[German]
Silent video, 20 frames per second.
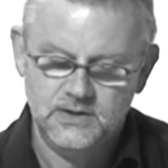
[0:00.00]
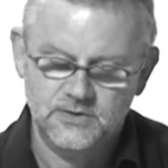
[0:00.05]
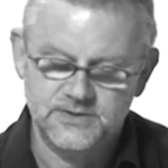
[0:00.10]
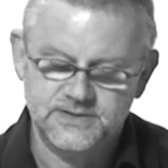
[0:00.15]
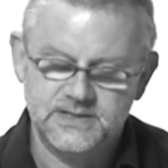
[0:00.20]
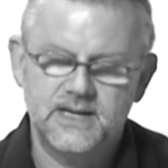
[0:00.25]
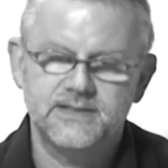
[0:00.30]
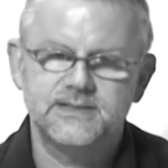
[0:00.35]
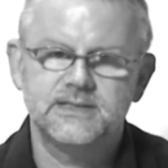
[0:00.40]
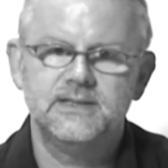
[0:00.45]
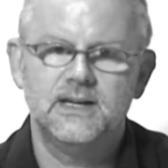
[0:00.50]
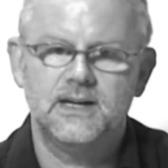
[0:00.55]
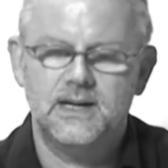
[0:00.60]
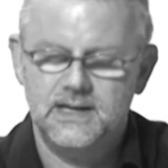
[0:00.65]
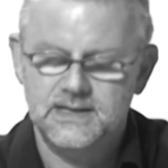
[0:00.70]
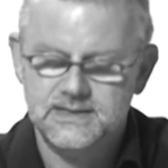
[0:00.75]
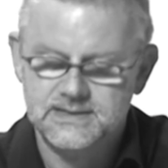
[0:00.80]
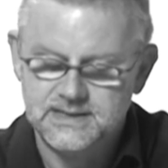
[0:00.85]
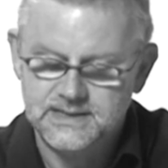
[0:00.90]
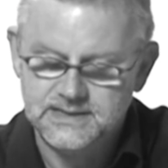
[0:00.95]
und sah sich nach
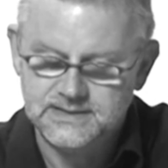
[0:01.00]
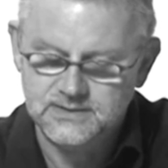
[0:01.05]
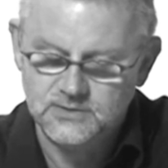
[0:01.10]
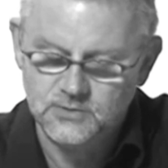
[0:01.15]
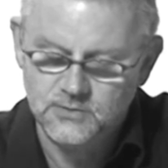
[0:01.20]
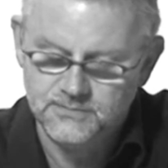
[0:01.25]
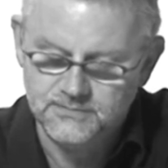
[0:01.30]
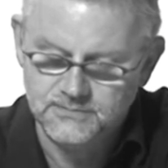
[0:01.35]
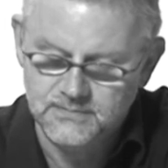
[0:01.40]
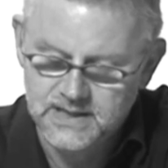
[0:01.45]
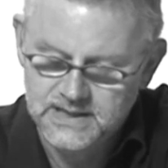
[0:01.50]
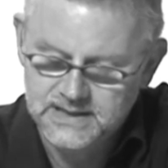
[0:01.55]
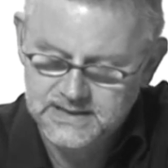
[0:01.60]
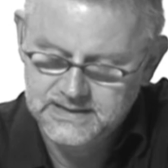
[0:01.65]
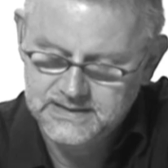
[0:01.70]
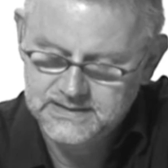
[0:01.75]
allen Seiten um.